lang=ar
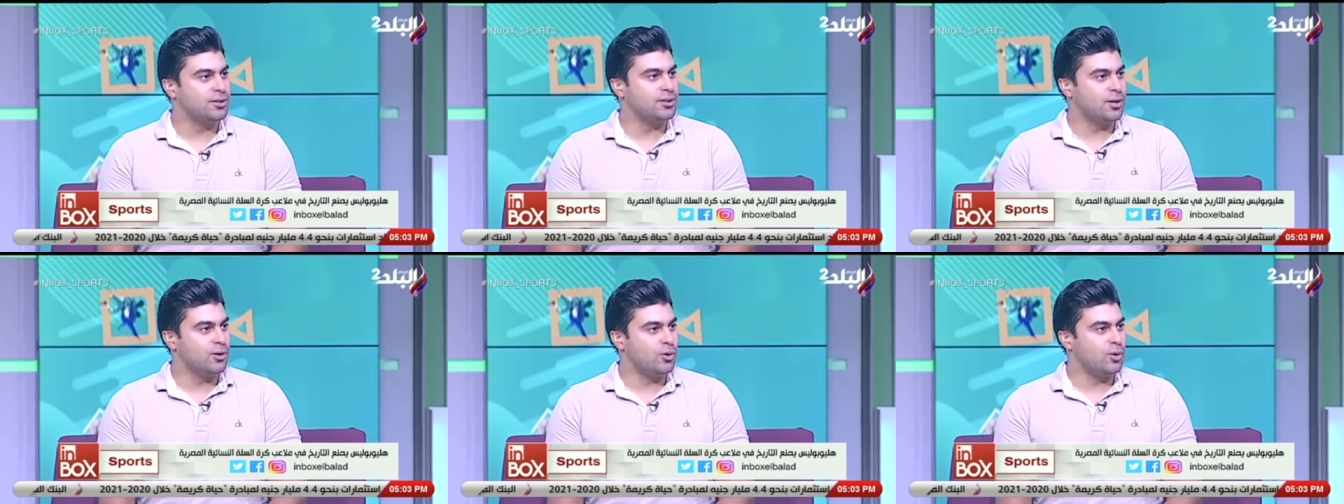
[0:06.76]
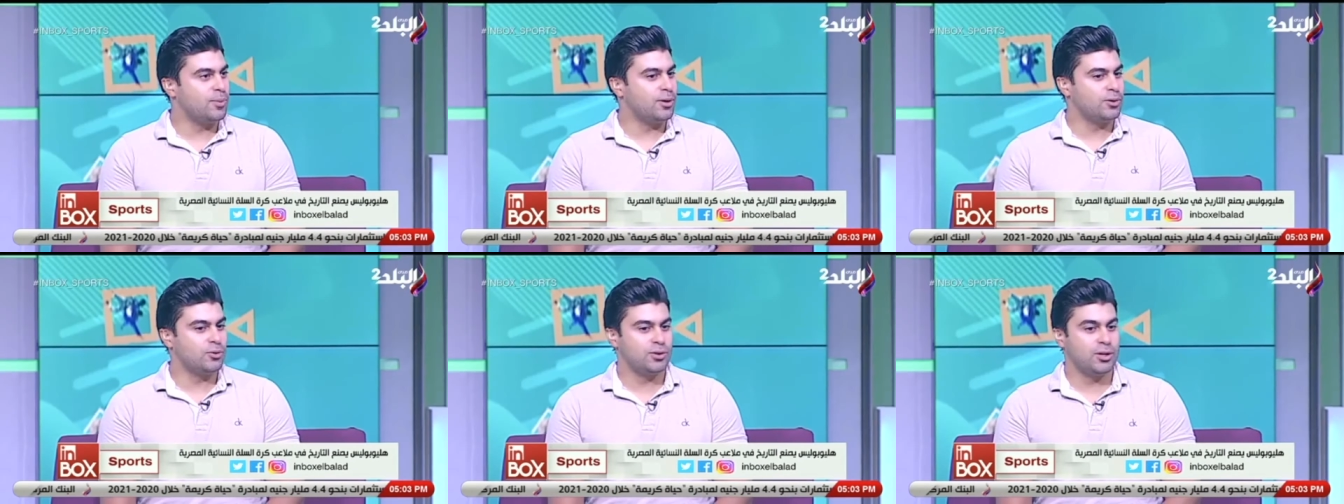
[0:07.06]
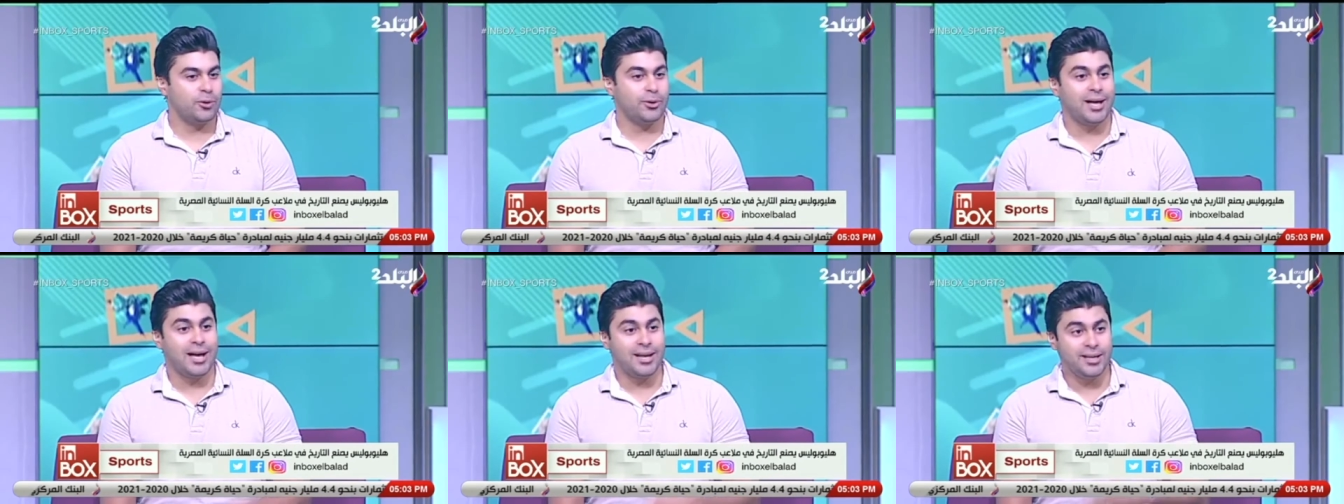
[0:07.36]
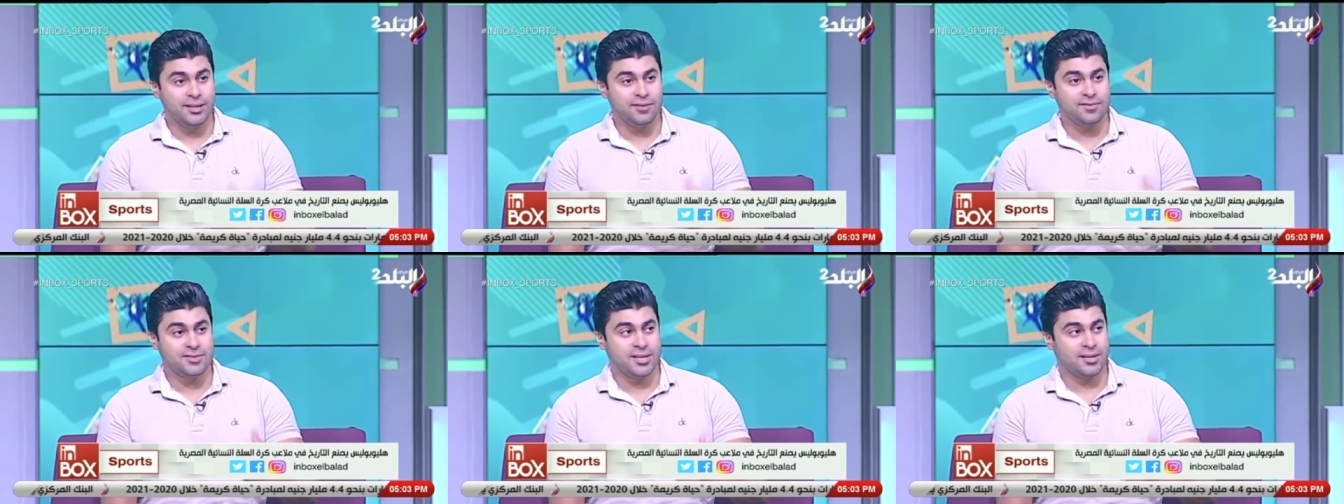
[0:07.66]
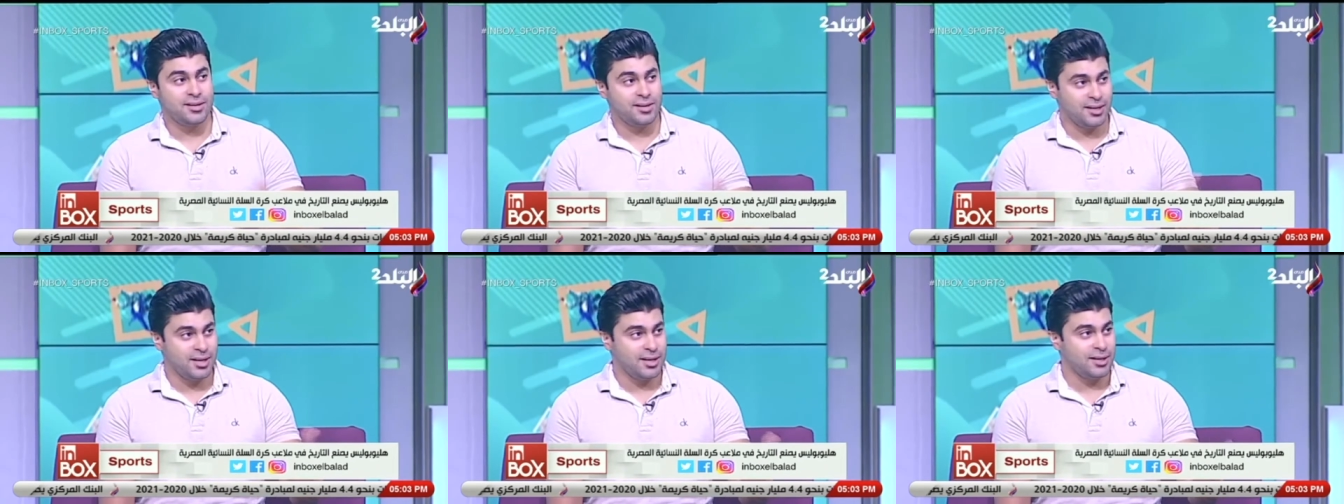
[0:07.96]
ان هو برضه دوري عنيف زي
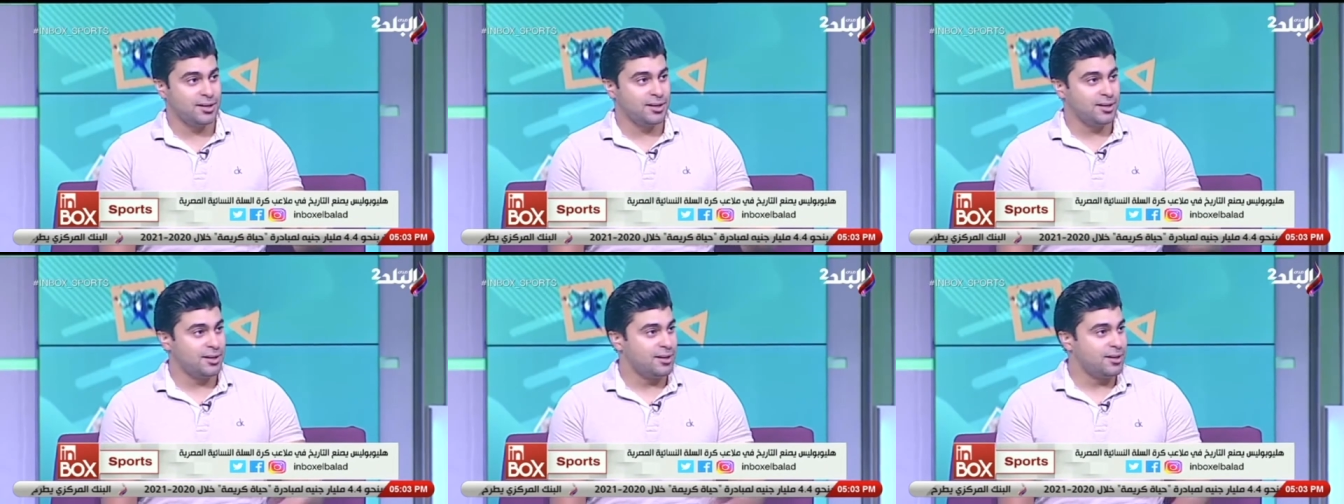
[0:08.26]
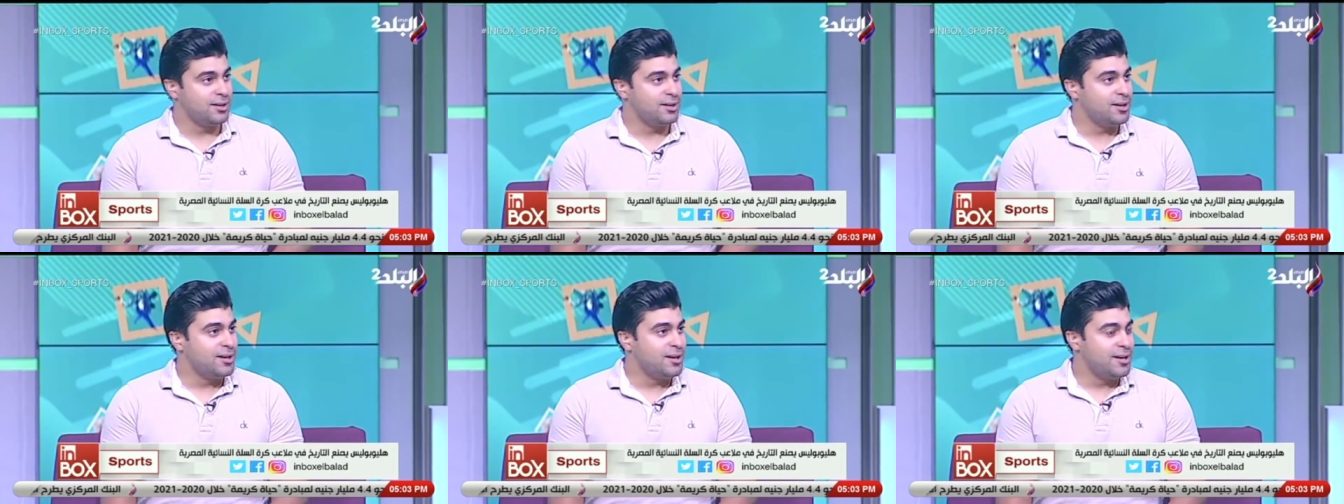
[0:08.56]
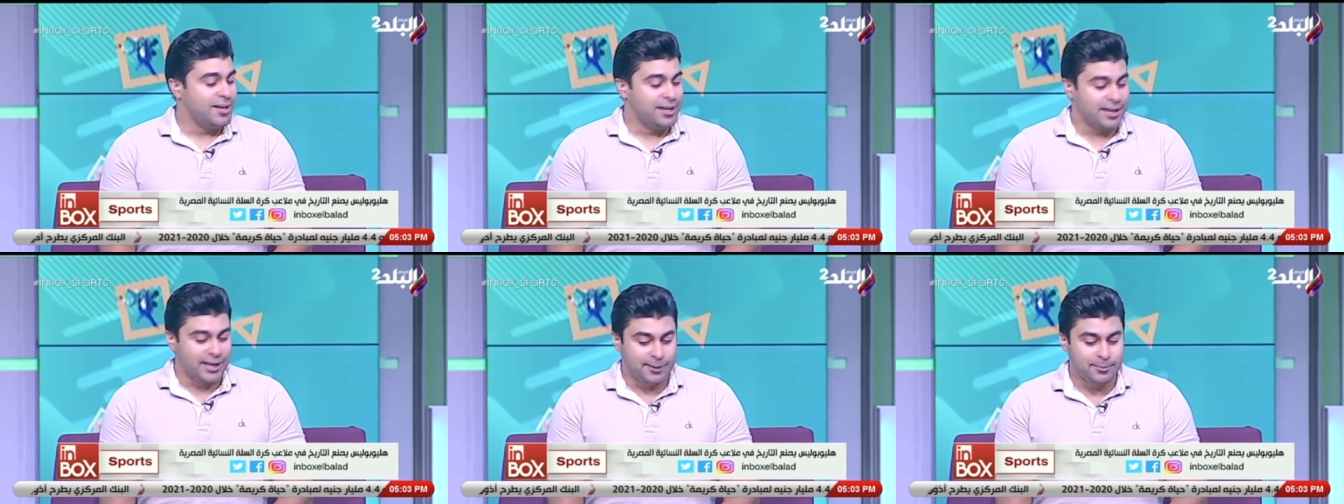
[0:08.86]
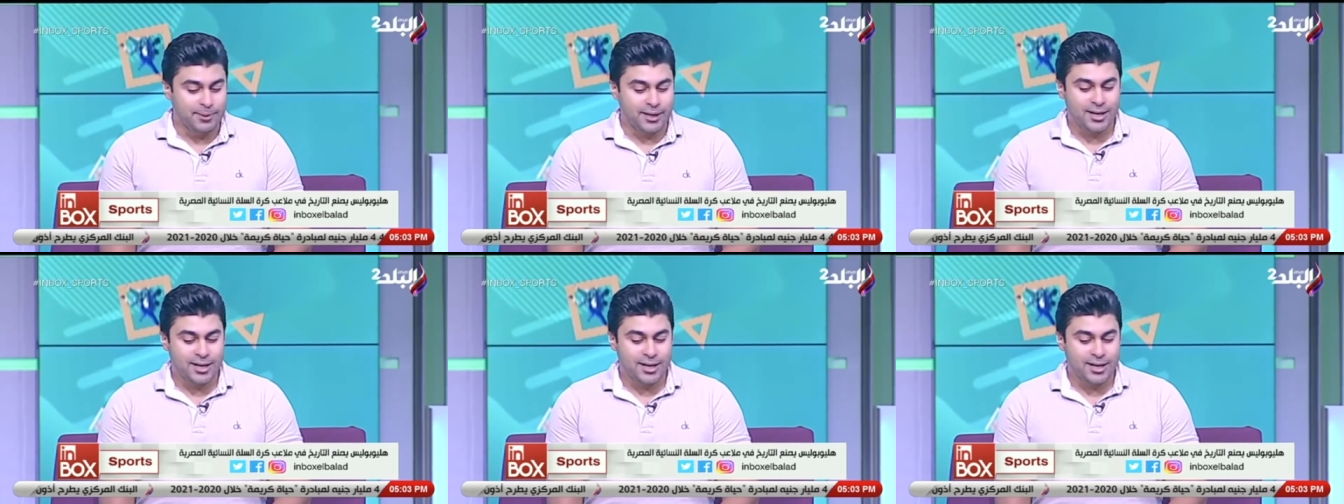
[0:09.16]
الرجال كلمنا